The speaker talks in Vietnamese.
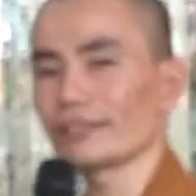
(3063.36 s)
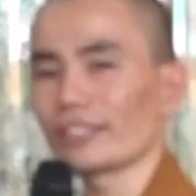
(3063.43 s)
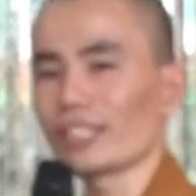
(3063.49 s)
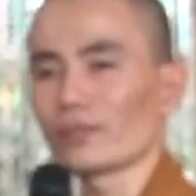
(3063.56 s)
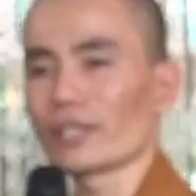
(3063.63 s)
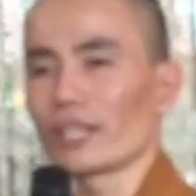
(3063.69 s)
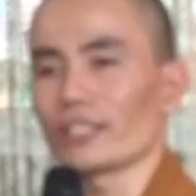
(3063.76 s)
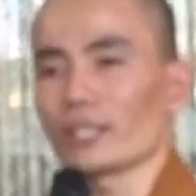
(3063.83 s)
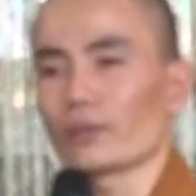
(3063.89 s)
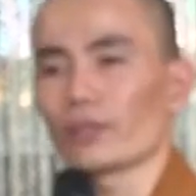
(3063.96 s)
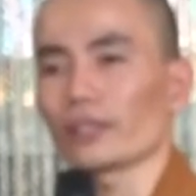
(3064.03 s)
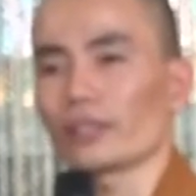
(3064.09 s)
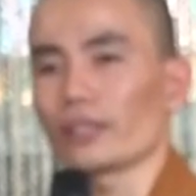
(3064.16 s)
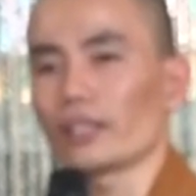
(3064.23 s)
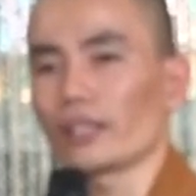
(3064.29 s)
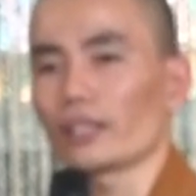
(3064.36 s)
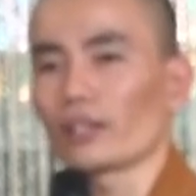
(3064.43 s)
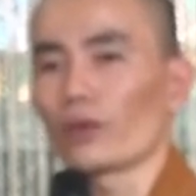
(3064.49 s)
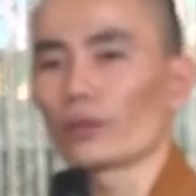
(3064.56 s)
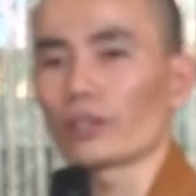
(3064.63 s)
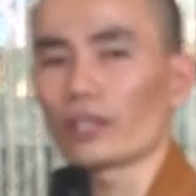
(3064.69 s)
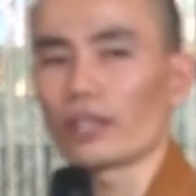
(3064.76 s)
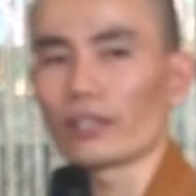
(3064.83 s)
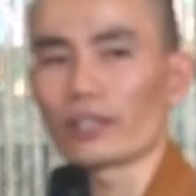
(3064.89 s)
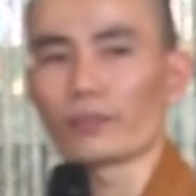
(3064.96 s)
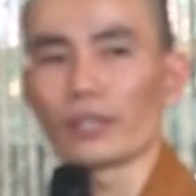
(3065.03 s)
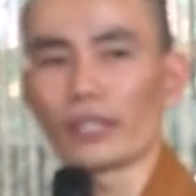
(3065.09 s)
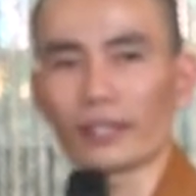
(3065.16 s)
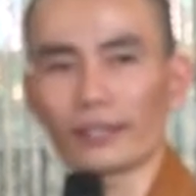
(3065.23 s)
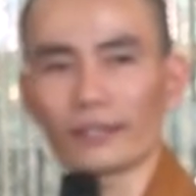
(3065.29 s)
Chiều nay ra ngoài kia ngồi thiền dưới
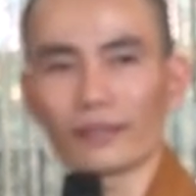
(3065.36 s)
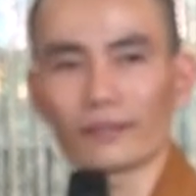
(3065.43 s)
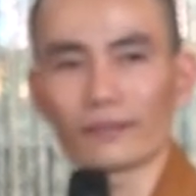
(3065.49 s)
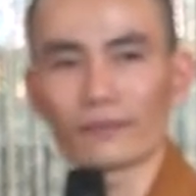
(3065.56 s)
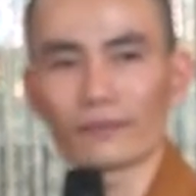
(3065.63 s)
biển,